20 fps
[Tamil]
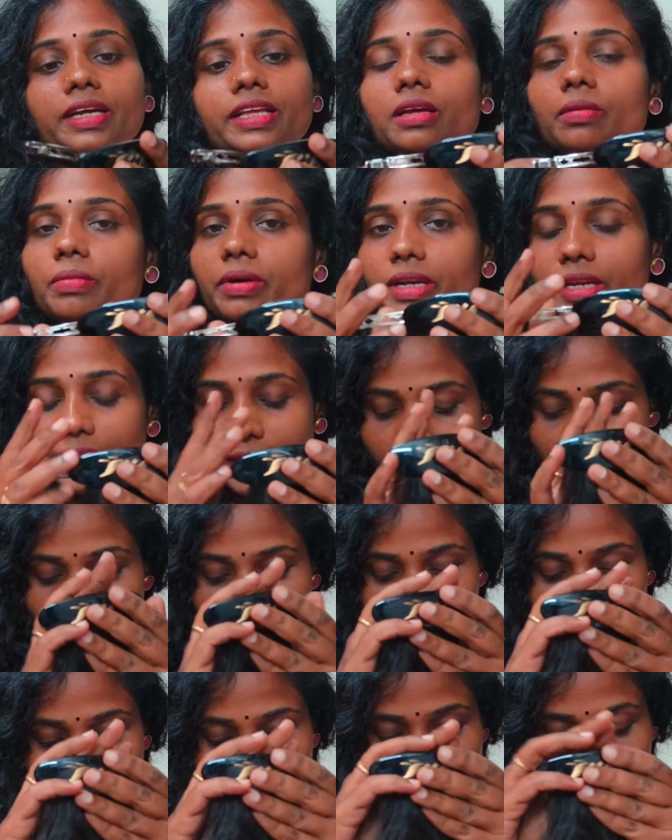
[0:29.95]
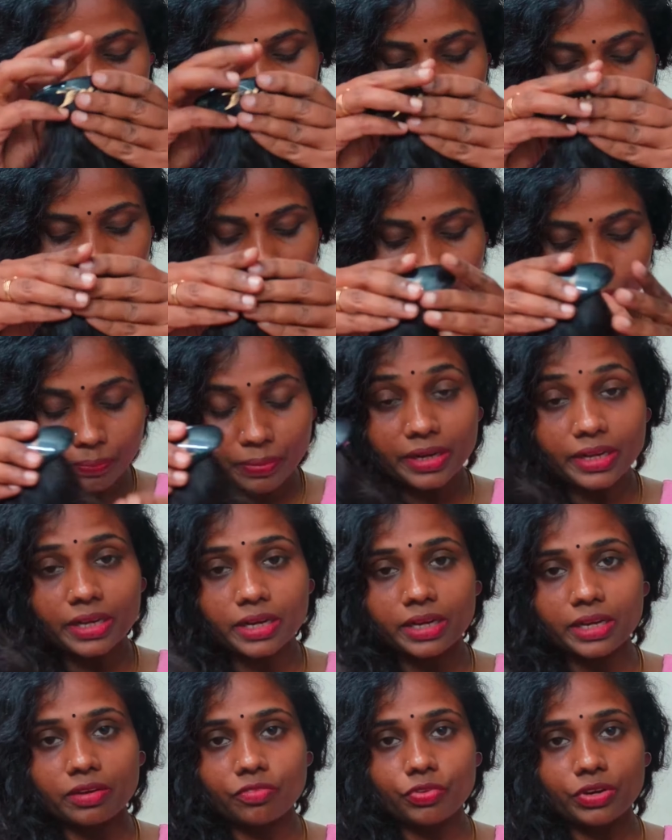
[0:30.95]
இந்த மாதிரி ஹேருக்கு போகலாம் இல்லை கிளிப்பிங்
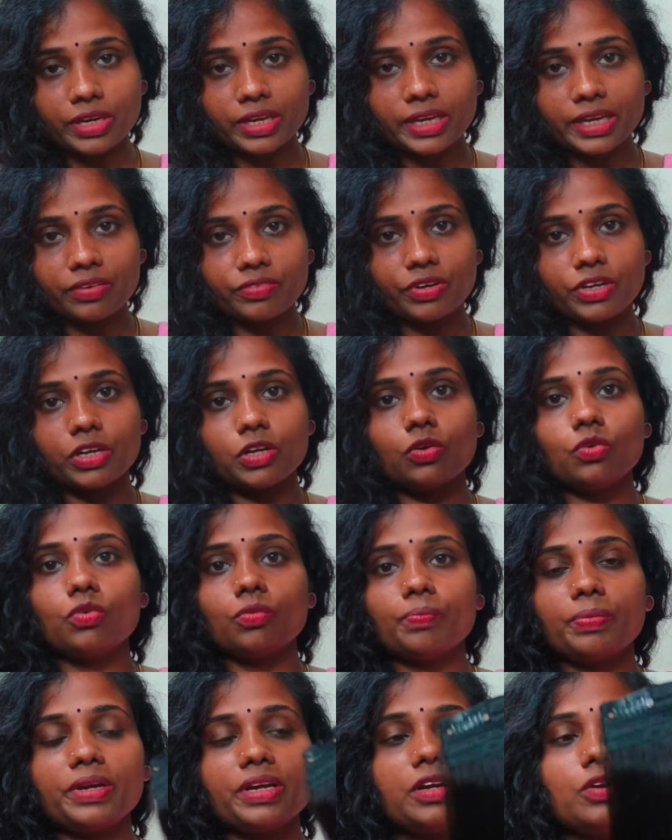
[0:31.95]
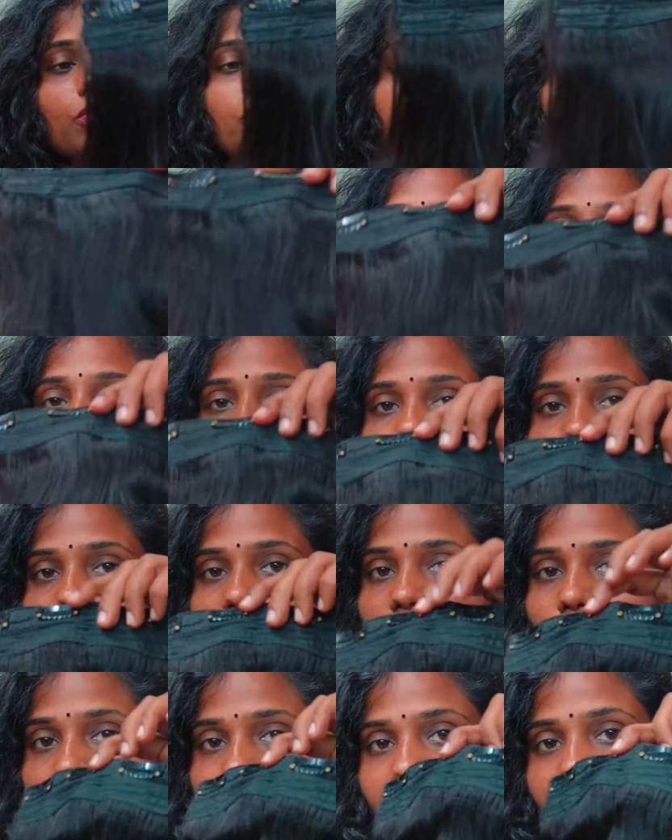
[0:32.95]
ஹேர் நீங்கள் ஃப்ரீ ஹேர் விடணும் பின்னணும்னா நீங்கள் இந்த
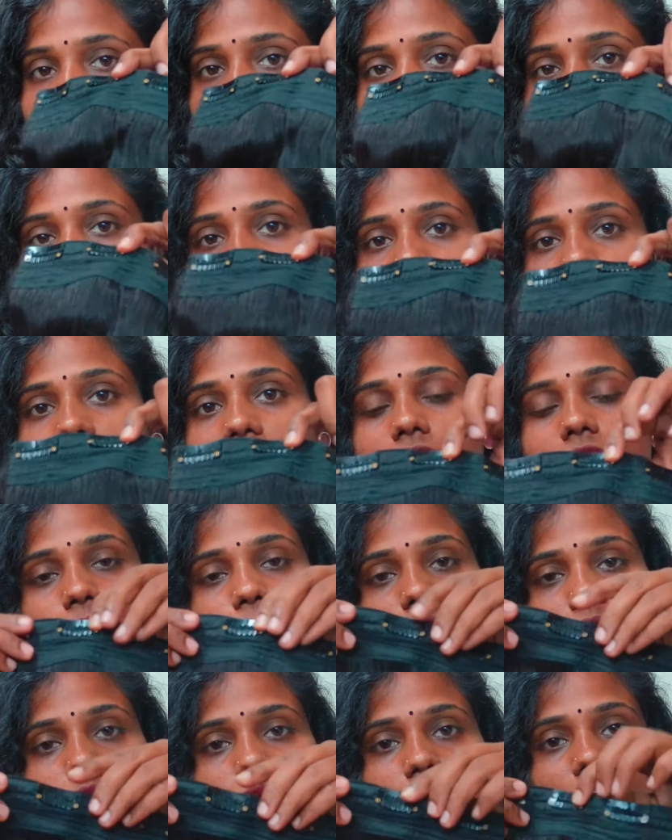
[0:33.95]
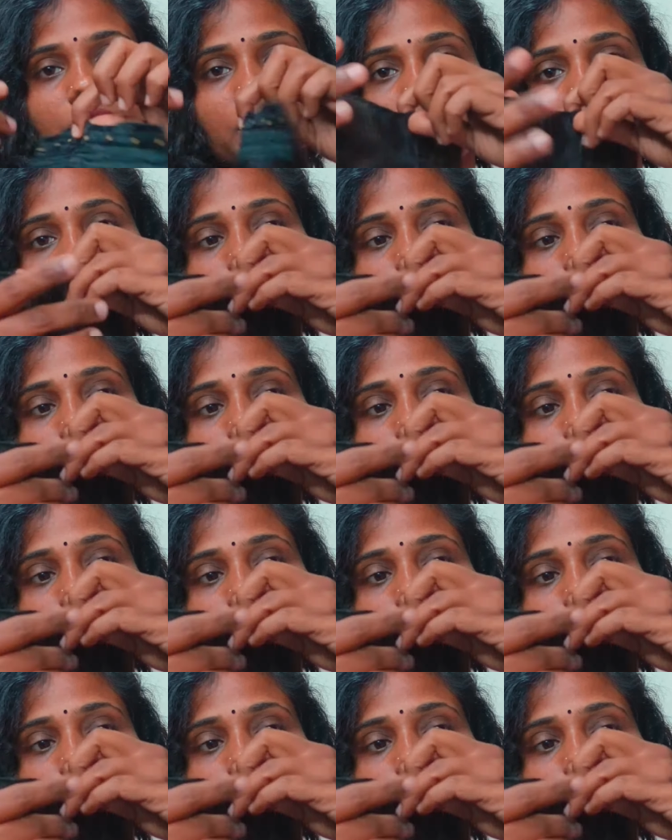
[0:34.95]
மாதிரி கிளிப்பிங் ஹேர் நாங்கள் சஜஸ்ட் பண்ணுறோம்